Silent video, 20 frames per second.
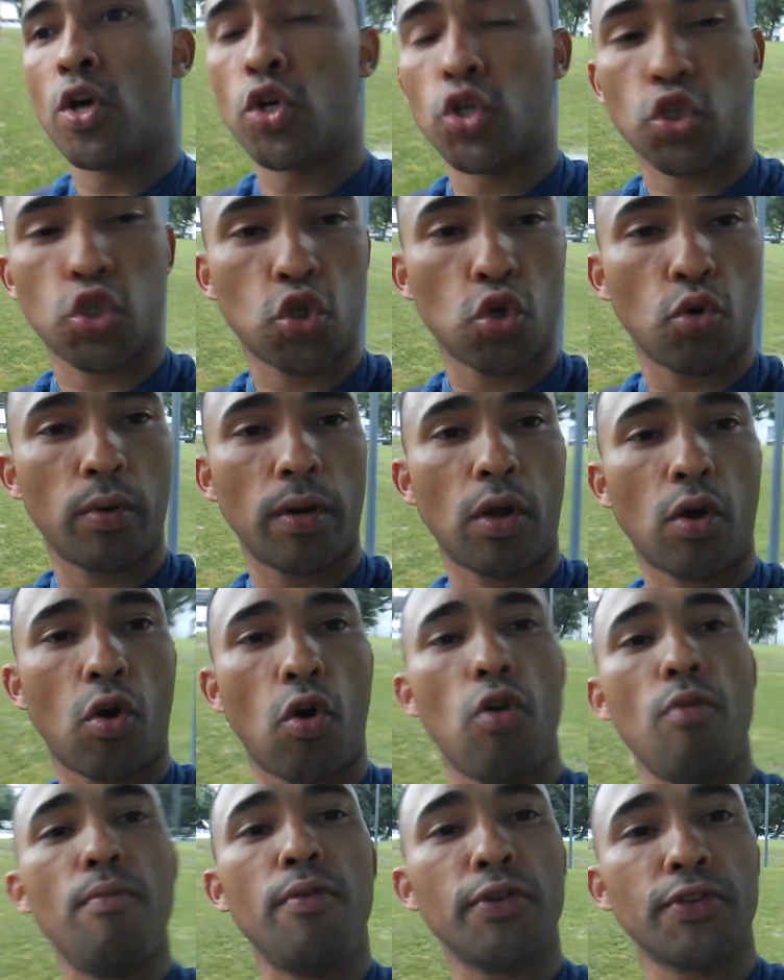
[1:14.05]
sobre
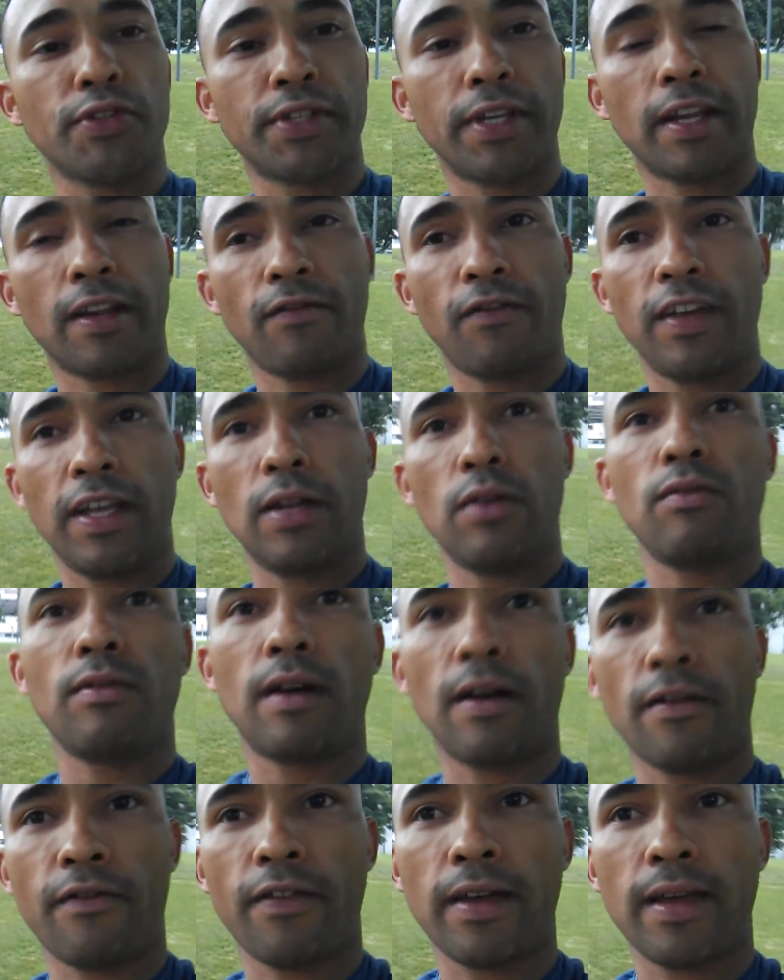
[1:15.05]
cómo servir un
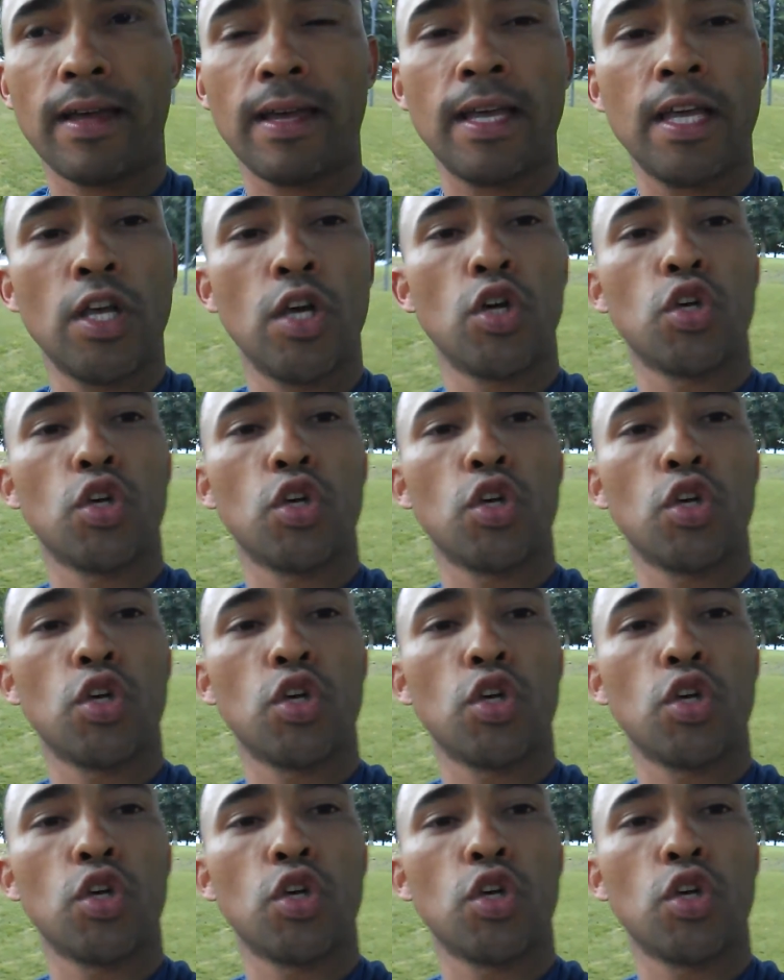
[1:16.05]
café,